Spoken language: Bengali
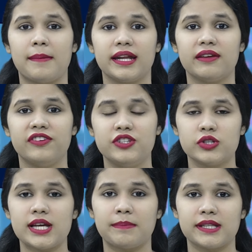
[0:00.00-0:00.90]
আমার এই
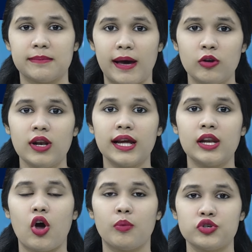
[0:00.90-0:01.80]
ভিডিওটি আপনাদের ভালো
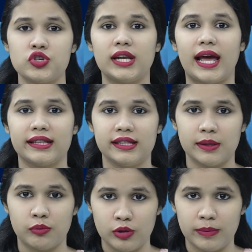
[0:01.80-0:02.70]
লাগলে অবশ্যই লাইক
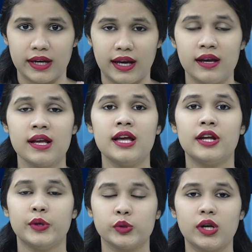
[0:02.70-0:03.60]
দিতে ভুলবেন না
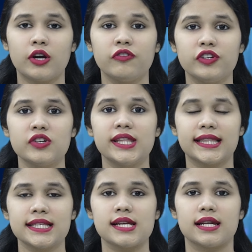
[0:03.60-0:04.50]
নতুন আরো ভিডিও
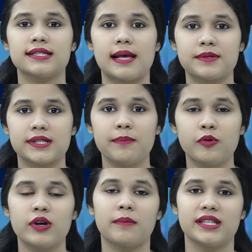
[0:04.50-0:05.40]
দেখতে চাইলে সাবস্ক্রাইব
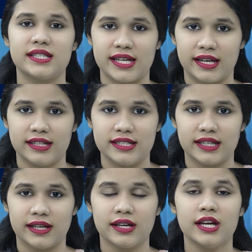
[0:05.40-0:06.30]
করুন আমাদের
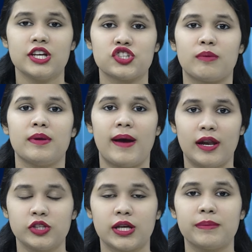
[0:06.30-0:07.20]
চ্যানেলটিকে সবাই
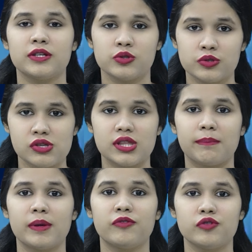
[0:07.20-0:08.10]
ভালো থাকবেন সুস্থ
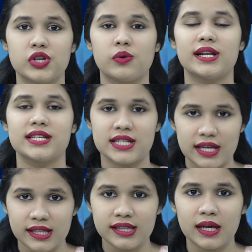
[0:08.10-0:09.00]
থাকবেন ফিউচার ওয়ার্ল্ডের
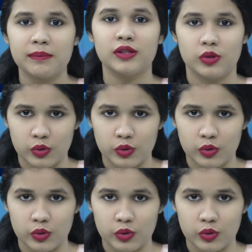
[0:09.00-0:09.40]
সাথেই থাকবেন